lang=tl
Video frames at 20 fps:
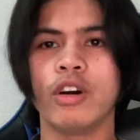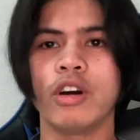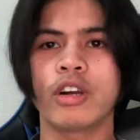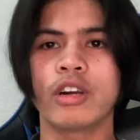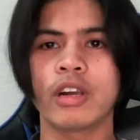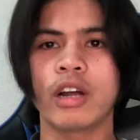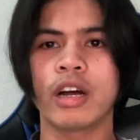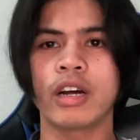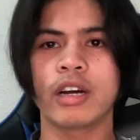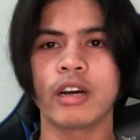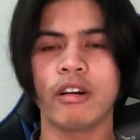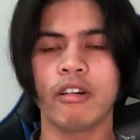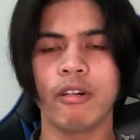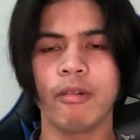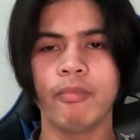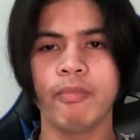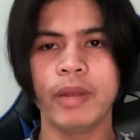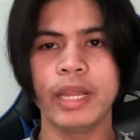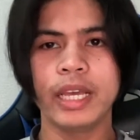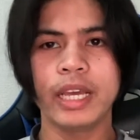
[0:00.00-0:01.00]
or ang
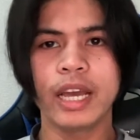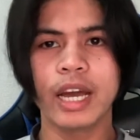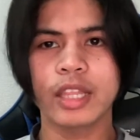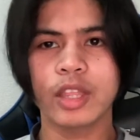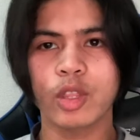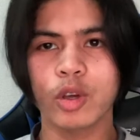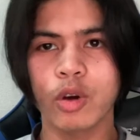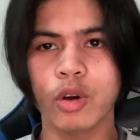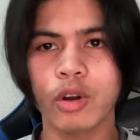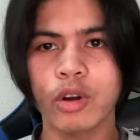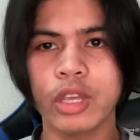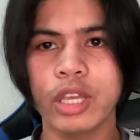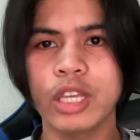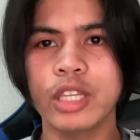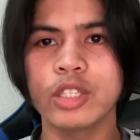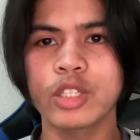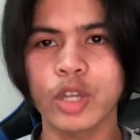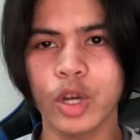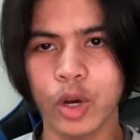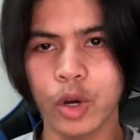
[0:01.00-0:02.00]

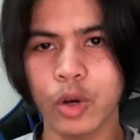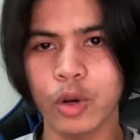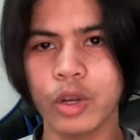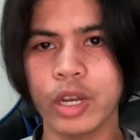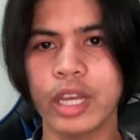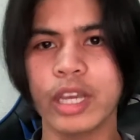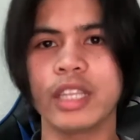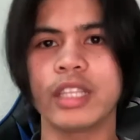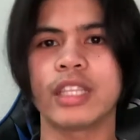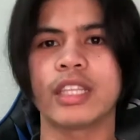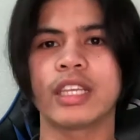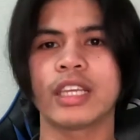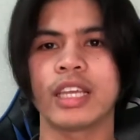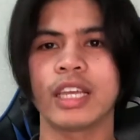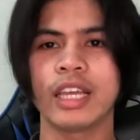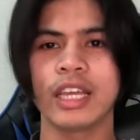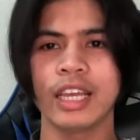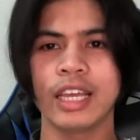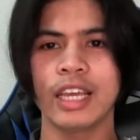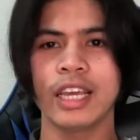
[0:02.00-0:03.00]
obligatory
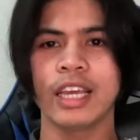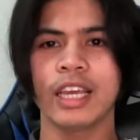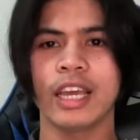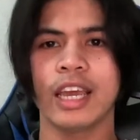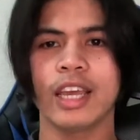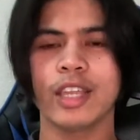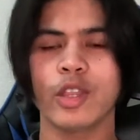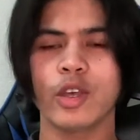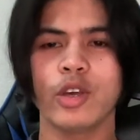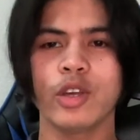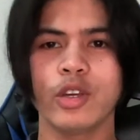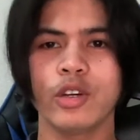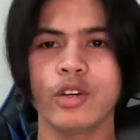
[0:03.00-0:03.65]
chocolate. Ito